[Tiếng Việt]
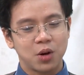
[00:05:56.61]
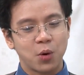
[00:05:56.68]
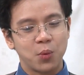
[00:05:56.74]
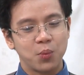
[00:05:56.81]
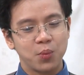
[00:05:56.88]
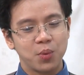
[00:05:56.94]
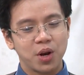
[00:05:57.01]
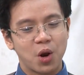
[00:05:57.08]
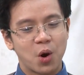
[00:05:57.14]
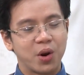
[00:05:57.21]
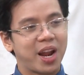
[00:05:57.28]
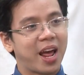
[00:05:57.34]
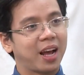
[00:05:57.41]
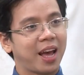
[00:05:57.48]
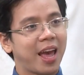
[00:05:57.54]
cũng ngồi
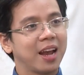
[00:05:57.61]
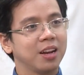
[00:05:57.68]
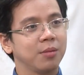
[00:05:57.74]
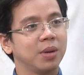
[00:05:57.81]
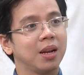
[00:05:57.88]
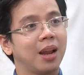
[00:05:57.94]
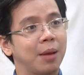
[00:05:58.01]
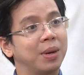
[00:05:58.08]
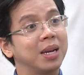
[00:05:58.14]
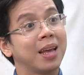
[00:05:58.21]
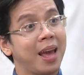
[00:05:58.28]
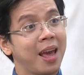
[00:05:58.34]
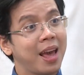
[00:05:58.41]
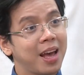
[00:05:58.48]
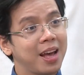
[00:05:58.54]
đàn hát thì mình lại mình
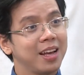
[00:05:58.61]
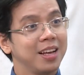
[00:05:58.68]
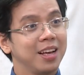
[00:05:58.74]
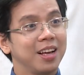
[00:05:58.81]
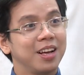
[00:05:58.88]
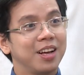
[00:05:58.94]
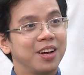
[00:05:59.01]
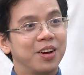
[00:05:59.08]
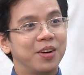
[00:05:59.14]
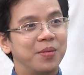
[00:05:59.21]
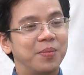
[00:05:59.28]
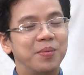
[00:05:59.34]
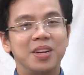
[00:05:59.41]
nghe à.